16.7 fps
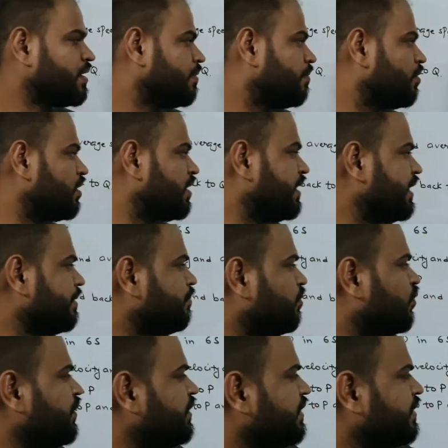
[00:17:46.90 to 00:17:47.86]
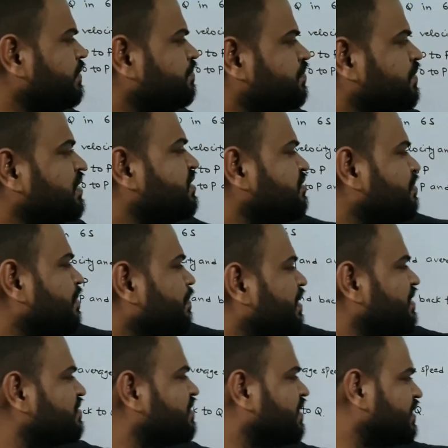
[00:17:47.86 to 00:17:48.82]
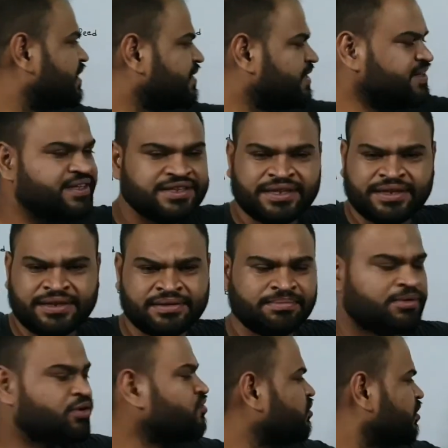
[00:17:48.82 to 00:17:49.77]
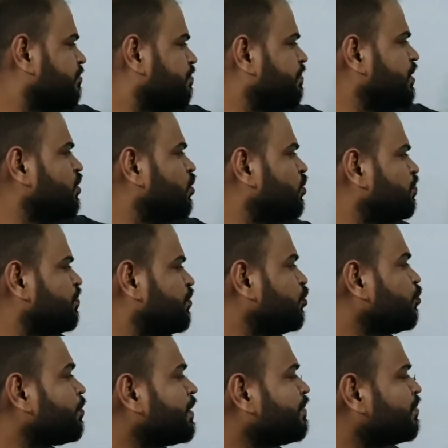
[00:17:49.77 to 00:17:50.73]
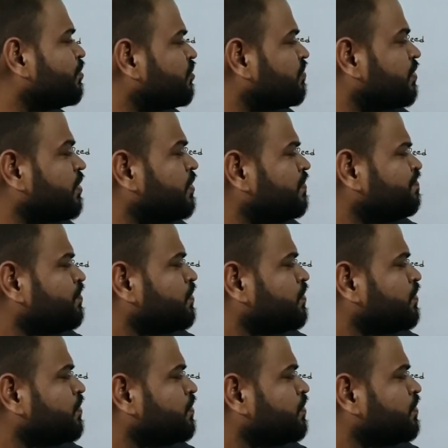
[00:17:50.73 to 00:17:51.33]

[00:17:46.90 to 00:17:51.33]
बोला है एक बॉडी है अच्छा इसमें बड़े सारे डाटा दिए थे मेरे को सिर्फ पी और क्यू पॉइंट पूछा था